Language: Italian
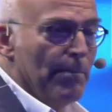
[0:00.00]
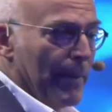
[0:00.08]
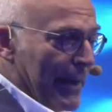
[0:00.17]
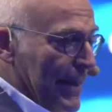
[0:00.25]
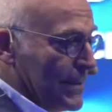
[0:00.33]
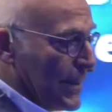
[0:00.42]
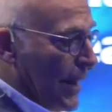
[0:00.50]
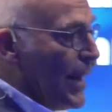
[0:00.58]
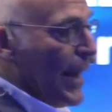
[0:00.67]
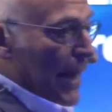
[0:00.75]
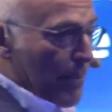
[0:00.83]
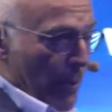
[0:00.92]
imprese
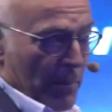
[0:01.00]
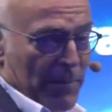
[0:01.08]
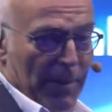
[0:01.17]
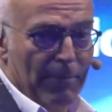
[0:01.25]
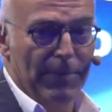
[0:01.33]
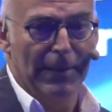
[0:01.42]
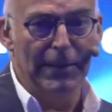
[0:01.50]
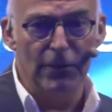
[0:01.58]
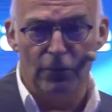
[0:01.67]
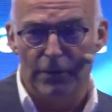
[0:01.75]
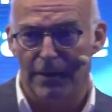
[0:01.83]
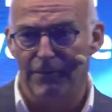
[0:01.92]
e poi pian
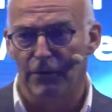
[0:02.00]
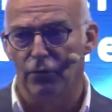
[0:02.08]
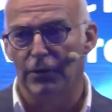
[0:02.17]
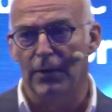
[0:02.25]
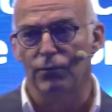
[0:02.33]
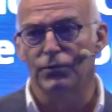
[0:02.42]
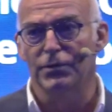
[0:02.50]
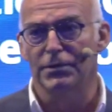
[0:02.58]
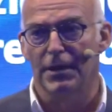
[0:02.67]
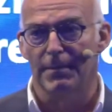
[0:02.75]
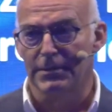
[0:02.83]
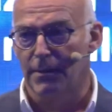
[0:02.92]
pianino derivano da un
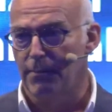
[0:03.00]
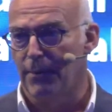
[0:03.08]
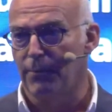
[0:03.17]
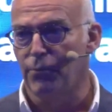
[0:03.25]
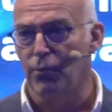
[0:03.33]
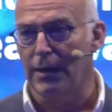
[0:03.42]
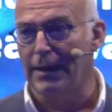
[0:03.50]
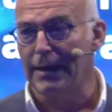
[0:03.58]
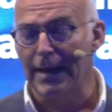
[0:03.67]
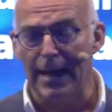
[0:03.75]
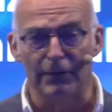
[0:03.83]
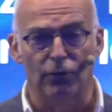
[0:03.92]
sistema sempre più
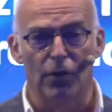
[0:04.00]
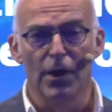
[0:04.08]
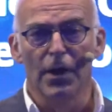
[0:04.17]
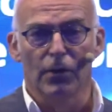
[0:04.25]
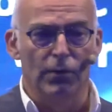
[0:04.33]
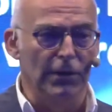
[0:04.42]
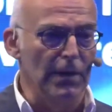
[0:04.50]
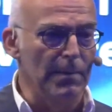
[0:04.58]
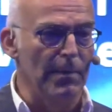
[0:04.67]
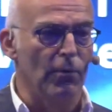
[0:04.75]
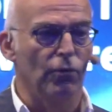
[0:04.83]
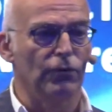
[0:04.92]
allargato. Quindi
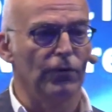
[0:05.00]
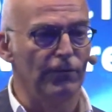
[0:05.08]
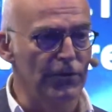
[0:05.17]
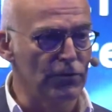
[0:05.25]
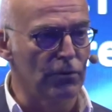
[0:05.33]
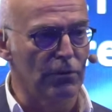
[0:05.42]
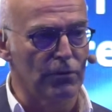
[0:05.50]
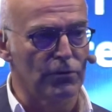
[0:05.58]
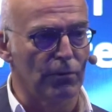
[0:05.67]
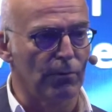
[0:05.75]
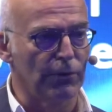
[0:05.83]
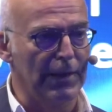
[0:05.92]
abbiamo condiviso il
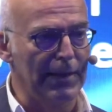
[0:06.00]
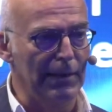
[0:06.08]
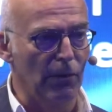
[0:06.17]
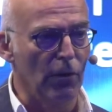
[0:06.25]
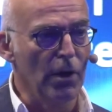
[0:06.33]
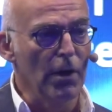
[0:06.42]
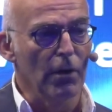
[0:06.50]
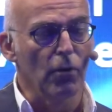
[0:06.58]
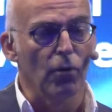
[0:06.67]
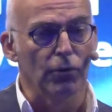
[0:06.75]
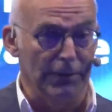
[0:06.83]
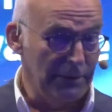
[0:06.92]
nostro modello
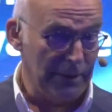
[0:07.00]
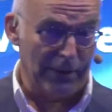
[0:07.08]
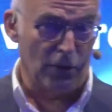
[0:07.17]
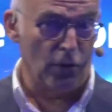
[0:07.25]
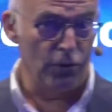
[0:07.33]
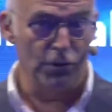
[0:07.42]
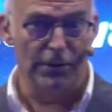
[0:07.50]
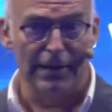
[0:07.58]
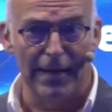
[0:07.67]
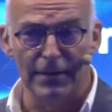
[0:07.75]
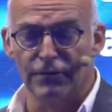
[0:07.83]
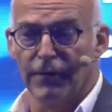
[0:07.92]
co di technology
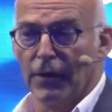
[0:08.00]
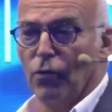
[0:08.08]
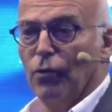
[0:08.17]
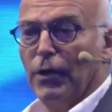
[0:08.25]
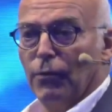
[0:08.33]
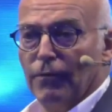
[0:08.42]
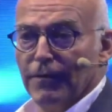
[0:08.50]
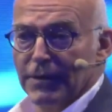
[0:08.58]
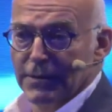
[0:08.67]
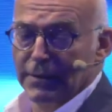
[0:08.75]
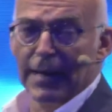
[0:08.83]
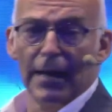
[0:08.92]
transfer con le
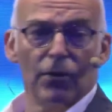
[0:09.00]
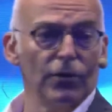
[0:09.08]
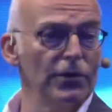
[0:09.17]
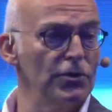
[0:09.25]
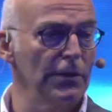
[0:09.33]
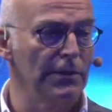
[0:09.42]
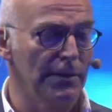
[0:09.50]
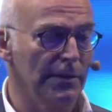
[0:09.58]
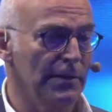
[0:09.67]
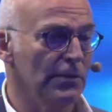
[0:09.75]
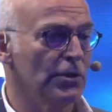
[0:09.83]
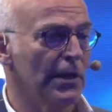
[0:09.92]
università, con i centri
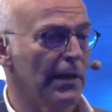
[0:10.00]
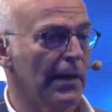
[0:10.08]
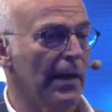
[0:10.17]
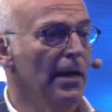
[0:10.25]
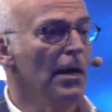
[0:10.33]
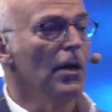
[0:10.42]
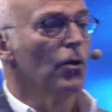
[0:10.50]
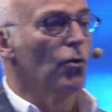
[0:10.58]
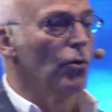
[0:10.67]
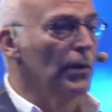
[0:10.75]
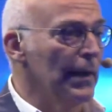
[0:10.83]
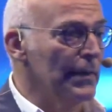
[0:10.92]
di ricerca,
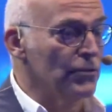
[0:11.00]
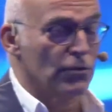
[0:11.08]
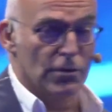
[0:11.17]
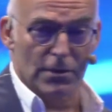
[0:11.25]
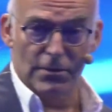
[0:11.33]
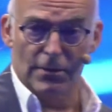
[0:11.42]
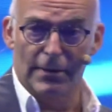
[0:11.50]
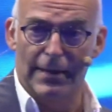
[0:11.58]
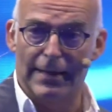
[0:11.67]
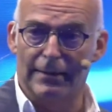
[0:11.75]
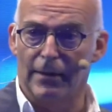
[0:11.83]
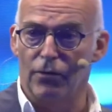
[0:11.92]
con le associazioni di
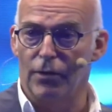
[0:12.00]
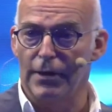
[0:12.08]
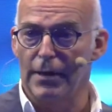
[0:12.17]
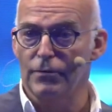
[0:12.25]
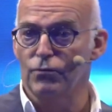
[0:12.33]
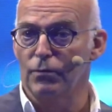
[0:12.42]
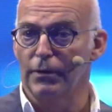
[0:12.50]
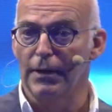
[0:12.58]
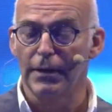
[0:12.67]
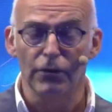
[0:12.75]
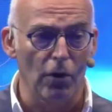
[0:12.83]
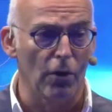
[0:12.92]
categoria sul
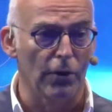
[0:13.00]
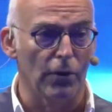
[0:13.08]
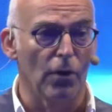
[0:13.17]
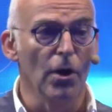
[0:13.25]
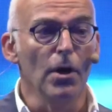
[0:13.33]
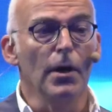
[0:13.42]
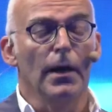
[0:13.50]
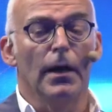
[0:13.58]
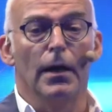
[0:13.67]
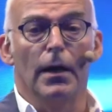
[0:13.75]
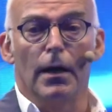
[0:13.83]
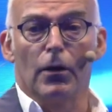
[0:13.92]
territorio,
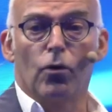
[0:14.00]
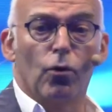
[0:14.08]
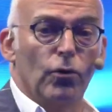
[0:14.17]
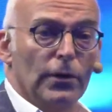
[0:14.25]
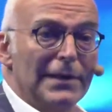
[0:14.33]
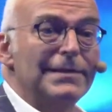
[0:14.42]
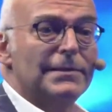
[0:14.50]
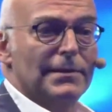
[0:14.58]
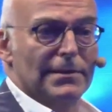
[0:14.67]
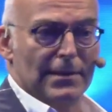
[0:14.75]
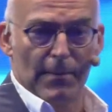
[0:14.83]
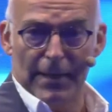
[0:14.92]
eh, con il
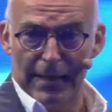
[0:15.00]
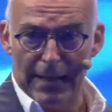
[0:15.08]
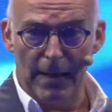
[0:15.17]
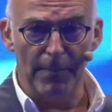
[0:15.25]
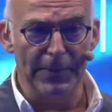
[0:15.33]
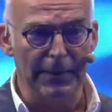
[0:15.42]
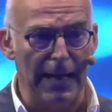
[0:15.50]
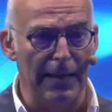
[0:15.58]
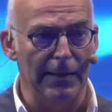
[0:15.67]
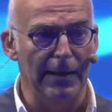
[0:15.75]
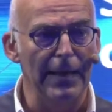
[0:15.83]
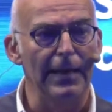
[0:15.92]
sistema dei
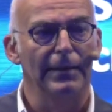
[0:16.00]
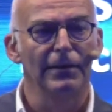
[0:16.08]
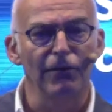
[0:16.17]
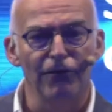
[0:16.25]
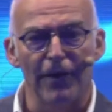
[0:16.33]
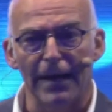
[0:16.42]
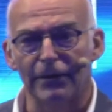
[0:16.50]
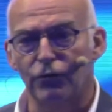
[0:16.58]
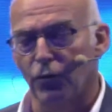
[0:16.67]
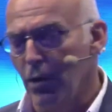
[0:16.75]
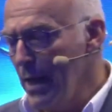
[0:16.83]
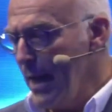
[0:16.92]
capitali e di
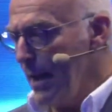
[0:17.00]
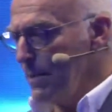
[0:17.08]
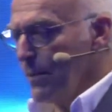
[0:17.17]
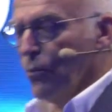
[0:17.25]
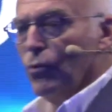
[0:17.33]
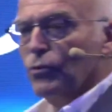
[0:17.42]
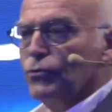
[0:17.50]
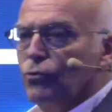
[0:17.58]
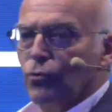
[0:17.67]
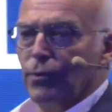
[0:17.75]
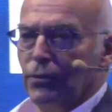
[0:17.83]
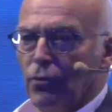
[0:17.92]
fatto abbiamo
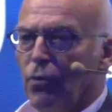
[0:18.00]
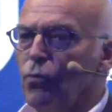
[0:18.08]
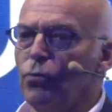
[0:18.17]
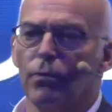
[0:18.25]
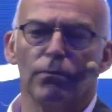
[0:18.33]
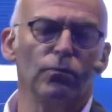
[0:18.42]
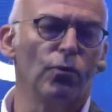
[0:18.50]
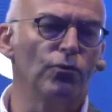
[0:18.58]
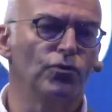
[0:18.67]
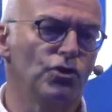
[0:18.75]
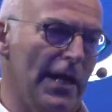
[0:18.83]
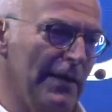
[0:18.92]
costruito uno, un
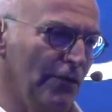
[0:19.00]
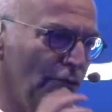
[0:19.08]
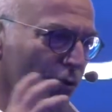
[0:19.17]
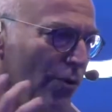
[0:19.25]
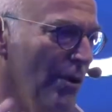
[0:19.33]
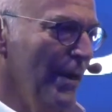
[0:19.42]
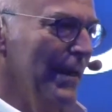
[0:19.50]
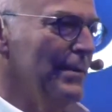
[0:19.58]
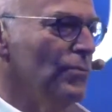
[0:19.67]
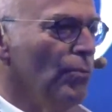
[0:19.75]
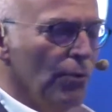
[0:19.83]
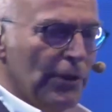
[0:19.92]
oggetto,
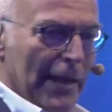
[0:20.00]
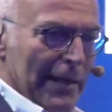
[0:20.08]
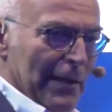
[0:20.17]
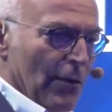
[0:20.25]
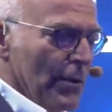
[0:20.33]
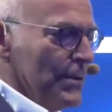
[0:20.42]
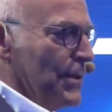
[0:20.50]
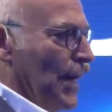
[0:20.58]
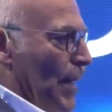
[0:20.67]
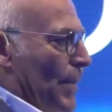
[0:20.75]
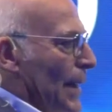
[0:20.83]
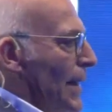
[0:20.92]
un modello che si
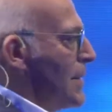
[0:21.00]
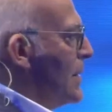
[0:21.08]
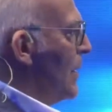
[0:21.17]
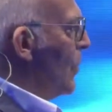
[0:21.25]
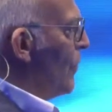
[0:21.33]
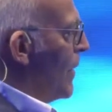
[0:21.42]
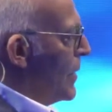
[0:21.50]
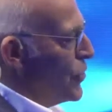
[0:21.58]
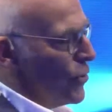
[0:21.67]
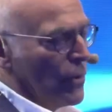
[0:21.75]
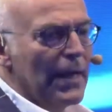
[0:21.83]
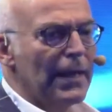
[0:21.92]
chiama Next
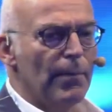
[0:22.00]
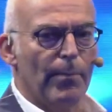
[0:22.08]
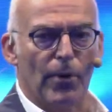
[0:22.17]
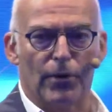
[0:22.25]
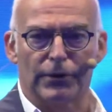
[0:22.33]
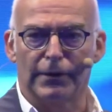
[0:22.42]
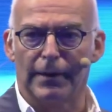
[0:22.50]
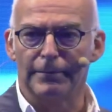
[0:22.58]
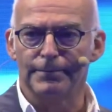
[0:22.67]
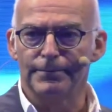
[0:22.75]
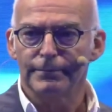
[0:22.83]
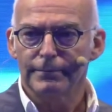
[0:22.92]
Innovation e che
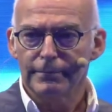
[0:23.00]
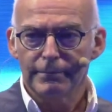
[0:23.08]
porta,